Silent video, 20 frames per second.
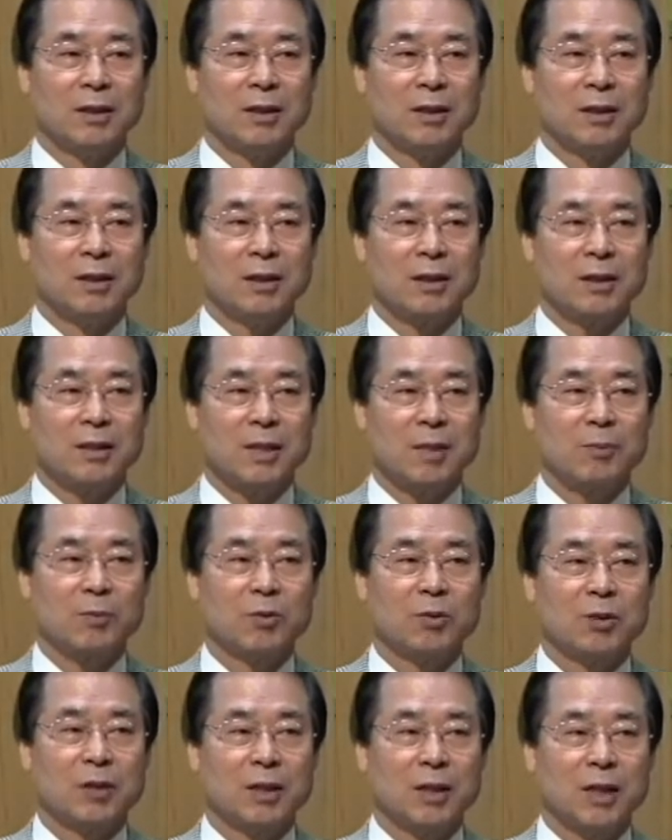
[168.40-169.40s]
이렇게
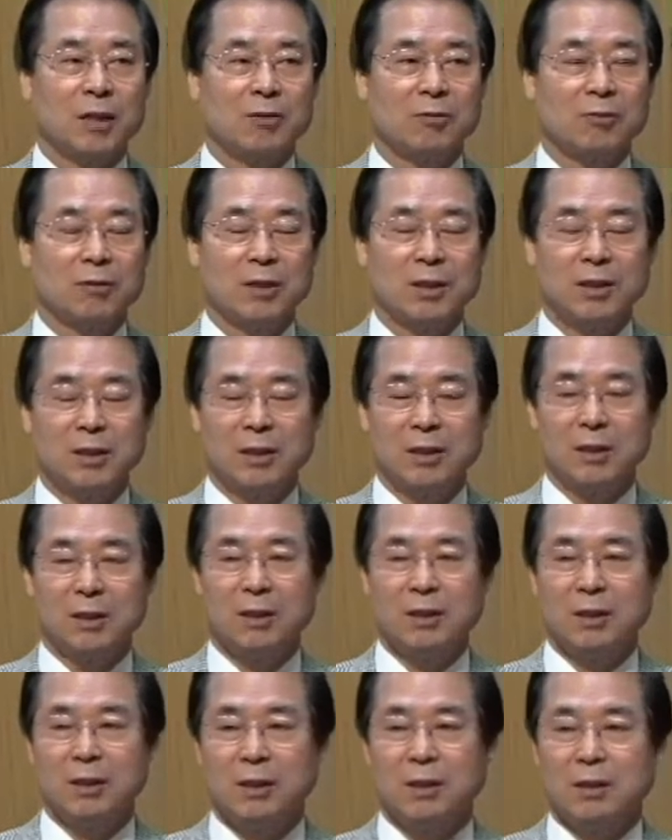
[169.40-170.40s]
삼군 연합군이
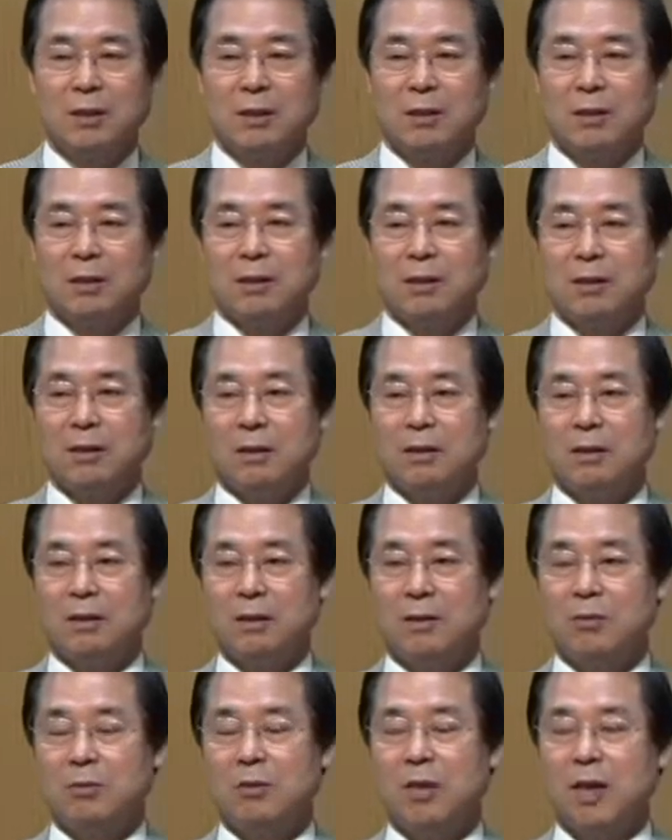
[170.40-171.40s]
어,
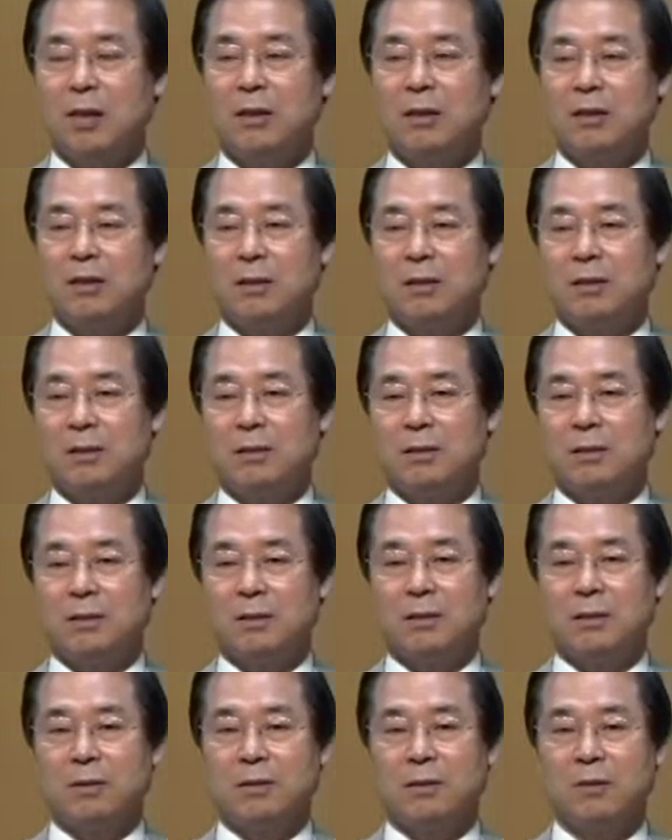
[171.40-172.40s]
유다를
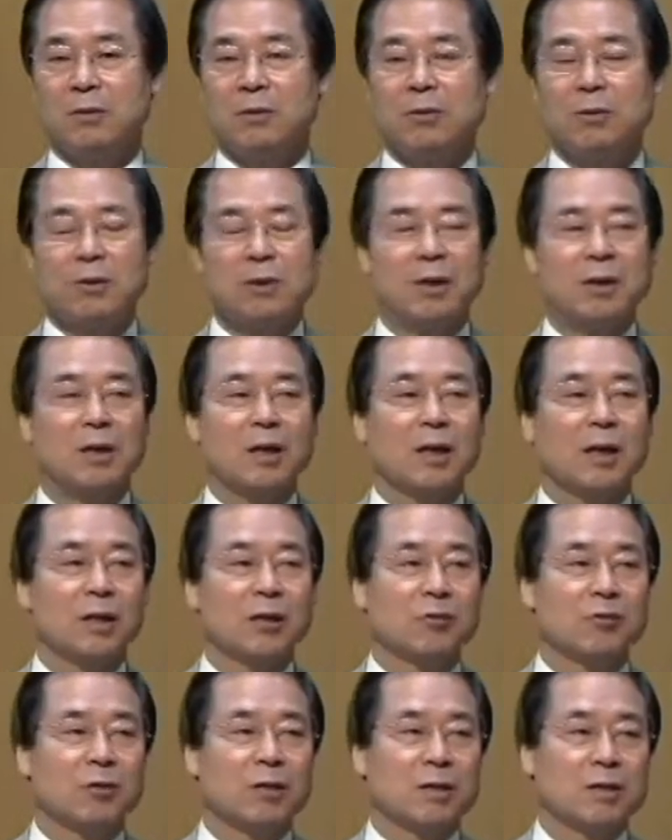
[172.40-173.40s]

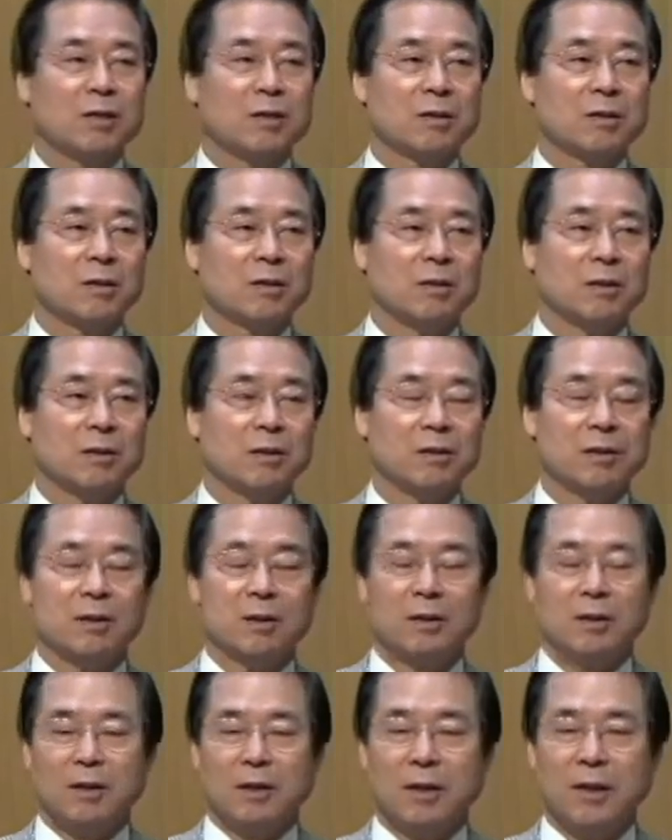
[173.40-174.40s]
공격하기 위해서
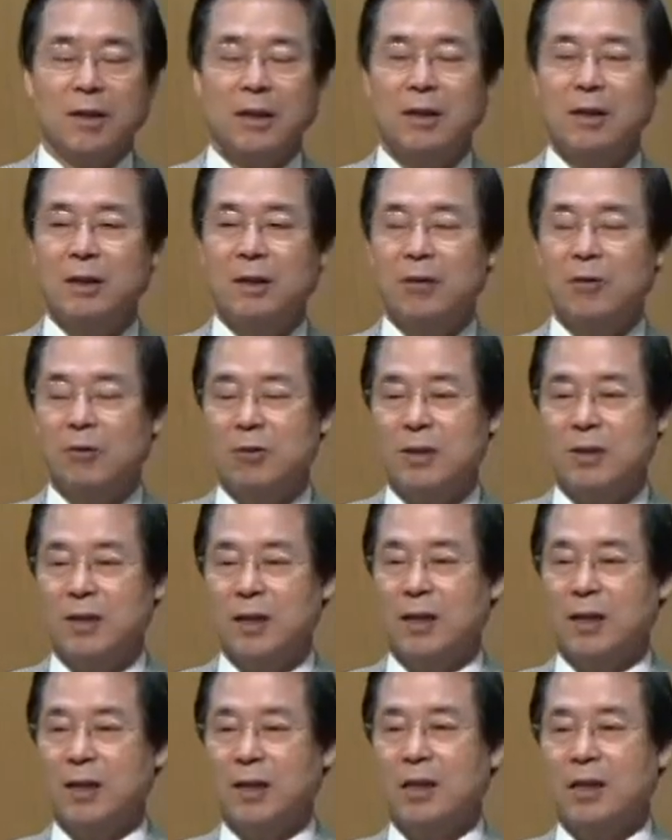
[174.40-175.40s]
엥게리
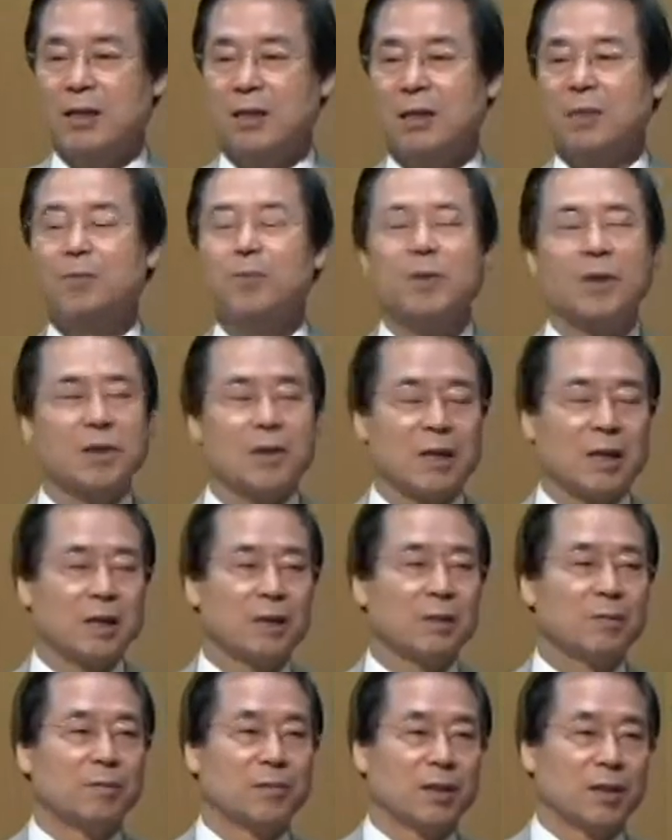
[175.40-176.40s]
골짜기에 집결을 한
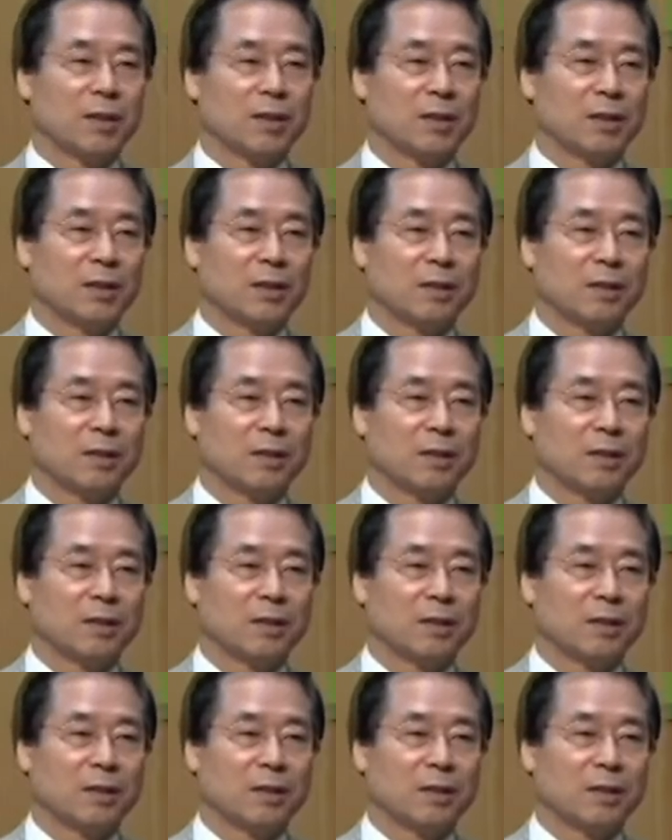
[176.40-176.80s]
겁니다. 이렇게.